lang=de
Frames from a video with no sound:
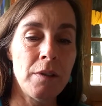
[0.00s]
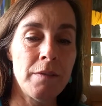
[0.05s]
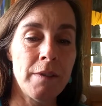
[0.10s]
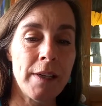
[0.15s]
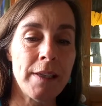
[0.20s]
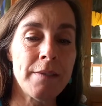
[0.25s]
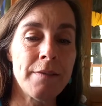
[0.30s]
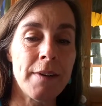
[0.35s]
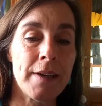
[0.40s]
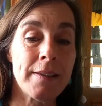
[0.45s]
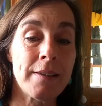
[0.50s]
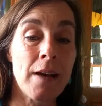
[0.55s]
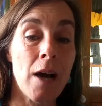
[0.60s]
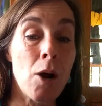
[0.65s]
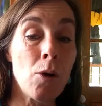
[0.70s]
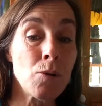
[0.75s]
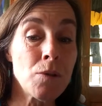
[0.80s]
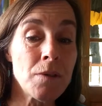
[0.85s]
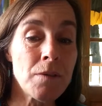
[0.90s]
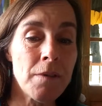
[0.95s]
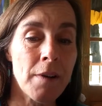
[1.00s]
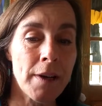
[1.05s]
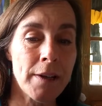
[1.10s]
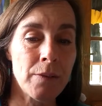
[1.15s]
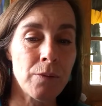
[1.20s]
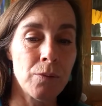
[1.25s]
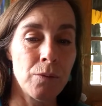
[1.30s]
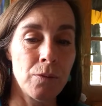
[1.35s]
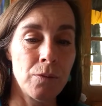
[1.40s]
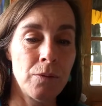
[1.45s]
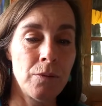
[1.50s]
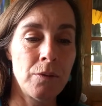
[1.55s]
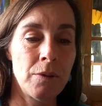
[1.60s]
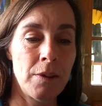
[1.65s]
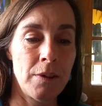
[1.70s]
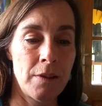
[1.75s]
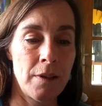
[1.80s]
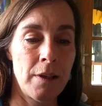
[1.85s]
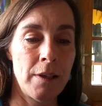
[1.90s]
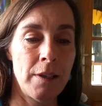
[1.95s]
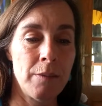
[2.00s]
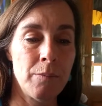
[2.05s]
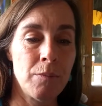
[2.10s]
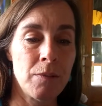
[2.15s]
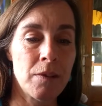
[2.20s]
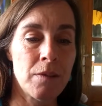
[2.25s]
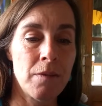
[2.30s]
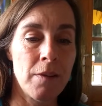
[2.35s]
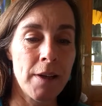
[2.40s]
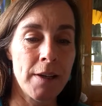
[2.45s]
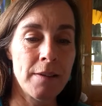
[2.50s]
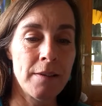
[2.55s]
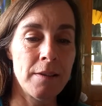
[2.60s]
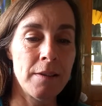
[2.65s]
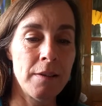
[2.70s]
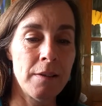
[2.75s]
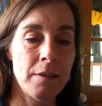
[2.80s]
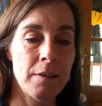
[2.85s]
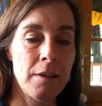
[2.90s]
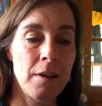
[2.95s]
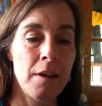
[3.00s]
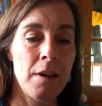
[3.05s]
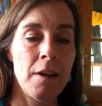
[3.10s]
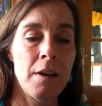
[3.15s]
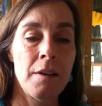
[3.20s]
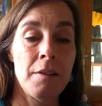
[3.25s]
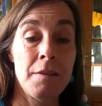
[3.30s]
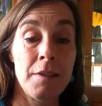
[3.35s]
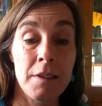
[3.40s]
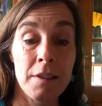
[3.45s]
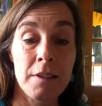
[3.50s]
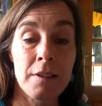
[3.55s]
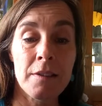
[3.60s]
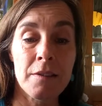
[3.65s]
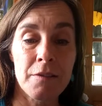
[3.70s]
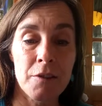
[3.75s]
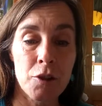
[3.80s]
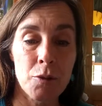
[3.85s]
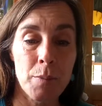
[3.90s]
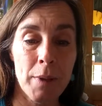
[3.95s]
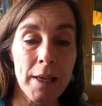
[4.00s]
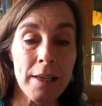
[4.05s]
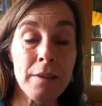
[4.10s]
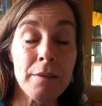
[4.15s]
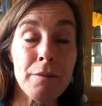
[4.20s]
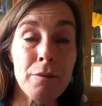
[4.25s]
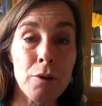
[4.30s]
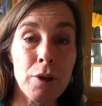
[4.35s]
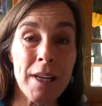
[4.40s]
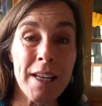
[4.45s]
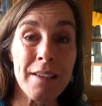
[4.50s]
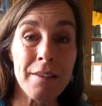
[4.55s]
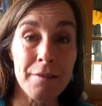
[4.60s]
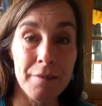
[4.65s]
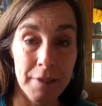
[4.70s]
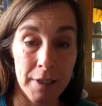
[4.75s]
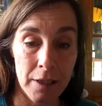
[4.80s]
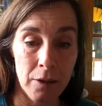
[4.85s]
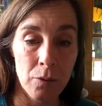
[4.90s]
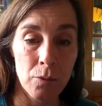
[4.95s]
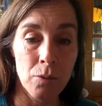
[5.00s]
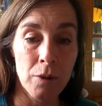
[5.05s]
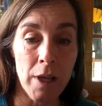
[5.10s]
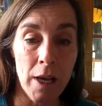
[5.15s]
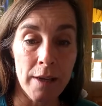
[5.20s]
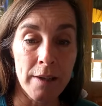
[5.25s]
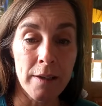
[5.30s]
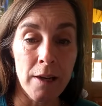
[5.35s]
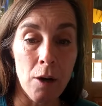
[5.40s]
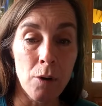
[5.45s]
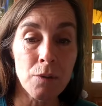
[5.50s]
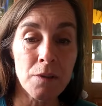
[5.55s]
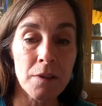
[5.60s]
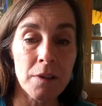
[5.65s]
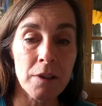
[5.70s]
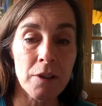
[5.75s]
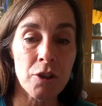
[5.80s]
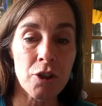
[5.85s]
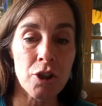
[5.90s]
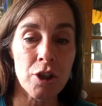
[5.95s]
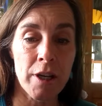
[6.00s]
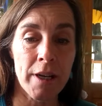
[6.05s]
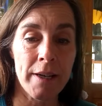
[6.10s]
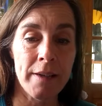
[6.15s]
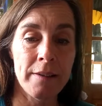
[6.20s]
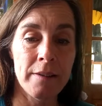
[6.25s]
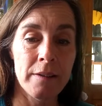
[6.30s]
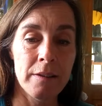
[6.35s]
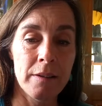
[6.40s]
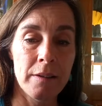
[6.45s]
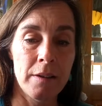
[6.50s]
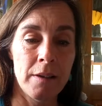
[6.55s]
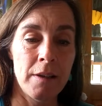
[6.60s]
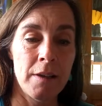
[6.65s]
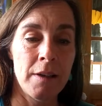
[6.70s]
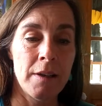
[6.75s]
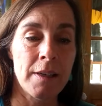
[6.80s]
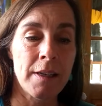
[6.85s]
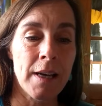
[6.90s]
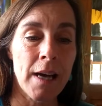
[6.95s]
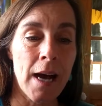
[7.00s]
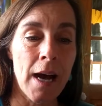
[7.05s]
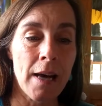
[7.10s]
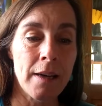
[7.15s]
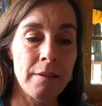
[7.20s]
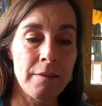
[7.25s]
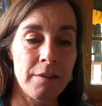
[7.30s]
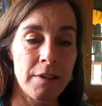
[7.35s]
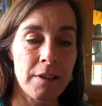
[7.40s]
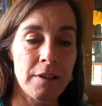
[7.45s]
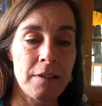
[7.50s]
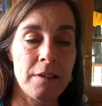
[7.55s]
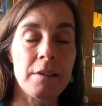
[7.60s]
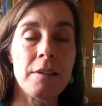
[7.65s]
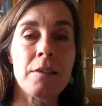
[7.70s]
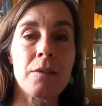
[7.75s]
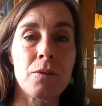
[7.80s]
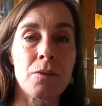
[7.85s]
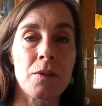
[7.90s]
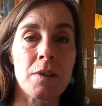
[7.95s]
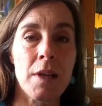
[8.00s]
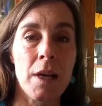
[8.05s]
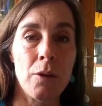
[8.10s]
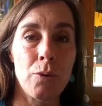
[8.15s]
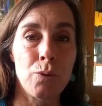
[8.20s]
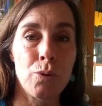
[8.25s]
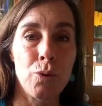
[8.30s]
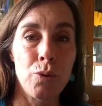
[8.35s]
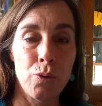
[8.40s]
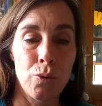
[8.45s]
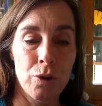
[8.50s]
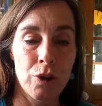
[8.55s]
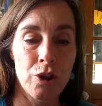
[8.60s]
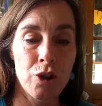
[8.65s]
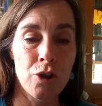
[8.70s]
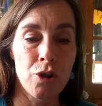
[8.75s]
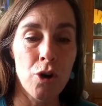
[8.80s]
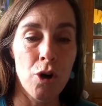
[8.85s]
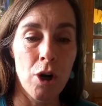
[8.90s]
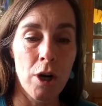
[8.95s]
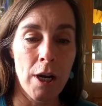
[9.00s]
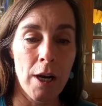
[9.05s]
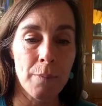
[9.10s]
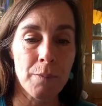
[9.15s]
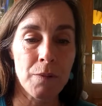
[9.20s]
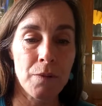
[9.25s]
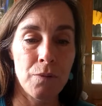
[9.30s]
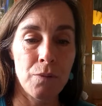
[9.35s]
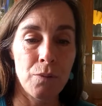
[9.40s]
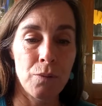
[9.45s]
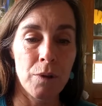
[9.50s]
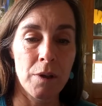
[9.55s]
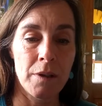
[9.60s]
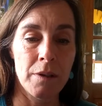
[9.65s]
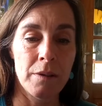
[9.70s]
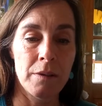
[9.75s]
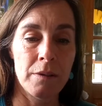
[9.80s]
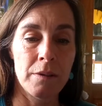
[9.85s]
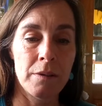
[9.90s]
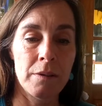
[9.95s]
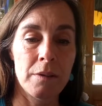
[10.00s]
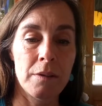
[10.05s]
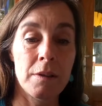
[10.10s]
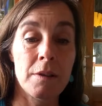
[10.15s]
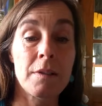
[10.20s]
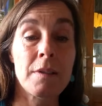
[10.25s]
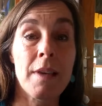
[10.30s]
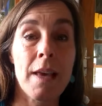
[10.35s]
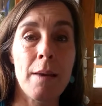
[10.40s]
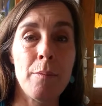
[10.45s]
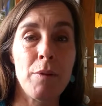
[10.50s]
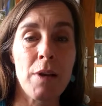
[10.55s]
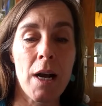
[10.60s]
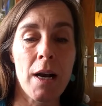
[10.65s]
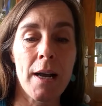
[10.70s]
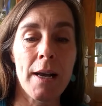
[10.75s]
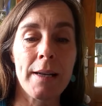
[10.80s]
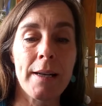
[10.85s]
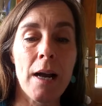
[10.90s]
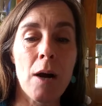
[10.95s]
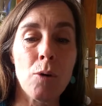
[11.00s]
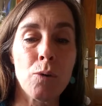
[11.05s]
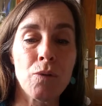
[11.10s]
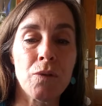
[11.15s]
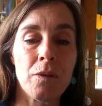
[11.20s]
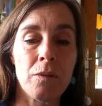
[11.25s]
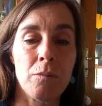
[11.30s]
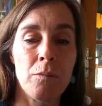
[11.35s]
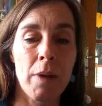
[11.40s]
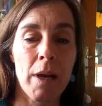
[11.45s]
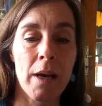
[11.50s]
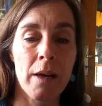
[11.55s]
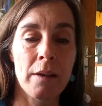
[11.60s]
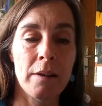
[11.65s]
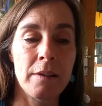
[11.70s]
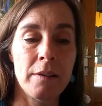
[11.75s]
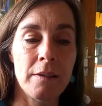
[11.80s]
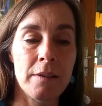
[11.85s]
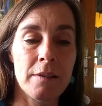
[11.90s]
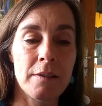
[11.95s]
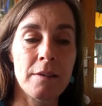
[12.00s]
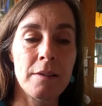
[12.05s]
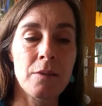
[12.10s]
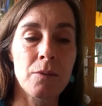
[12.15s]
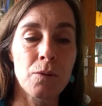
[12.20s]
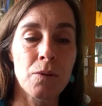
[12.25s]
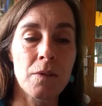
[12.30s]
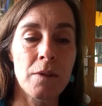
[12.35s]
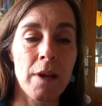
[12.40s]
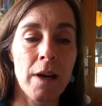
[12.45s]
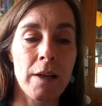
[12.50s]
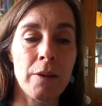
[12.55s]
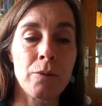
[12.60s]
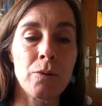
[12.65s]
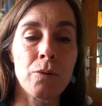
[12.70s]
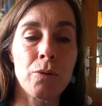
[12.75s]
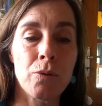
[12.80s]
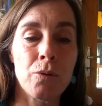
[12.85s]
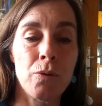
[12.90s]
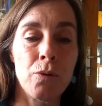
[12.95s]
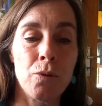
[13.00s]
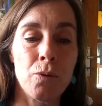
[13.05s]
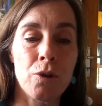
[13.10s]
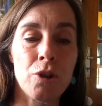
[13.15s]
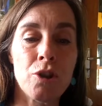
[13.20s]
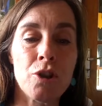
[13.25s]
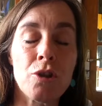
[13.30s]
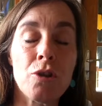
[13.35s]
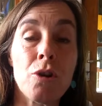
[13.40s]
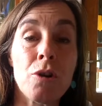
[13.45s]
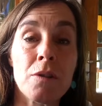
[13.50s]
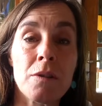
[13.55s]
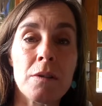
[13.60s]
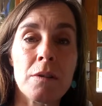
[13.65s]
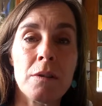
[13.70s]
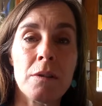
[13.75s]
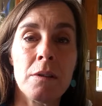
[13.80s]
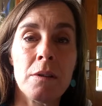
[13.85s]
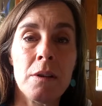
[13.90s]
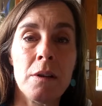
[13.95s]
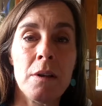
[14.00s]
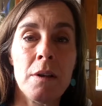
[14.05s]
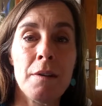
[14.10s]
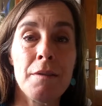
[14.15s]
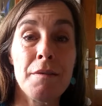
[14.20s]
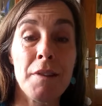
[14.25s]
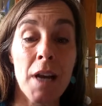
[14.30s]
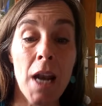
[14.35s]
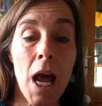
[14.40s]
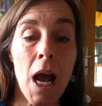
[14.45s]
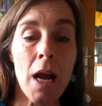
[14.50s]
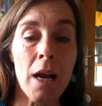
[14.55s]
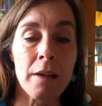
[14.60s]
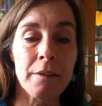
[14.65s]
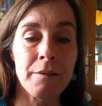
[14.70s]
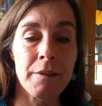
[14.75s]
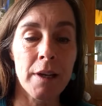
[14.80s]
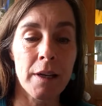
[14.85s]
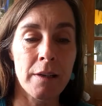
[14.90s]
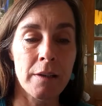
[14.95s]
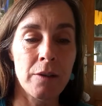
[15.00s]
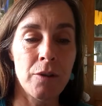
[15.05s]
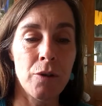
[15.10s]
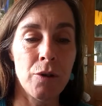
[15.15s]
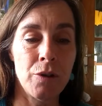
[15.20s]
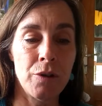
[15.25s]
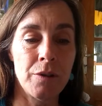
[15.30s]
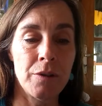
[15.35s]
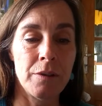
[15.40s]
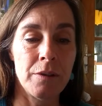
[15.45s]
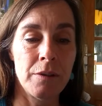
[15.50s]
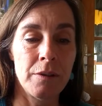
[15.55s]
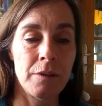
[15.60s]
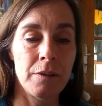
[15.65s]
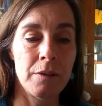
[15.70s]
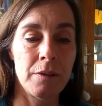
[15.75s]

die weltweite Ausweitung dieser Lebensweise, wie sie das Versprechen von Entwicklung ja in Aussicht stellt, geradewegs in den sozialökologischen Kollaps führen. Es gäbe ja kein Außen mehr, in das die sozialen und ökologischen Kosten verlagert werden könnten.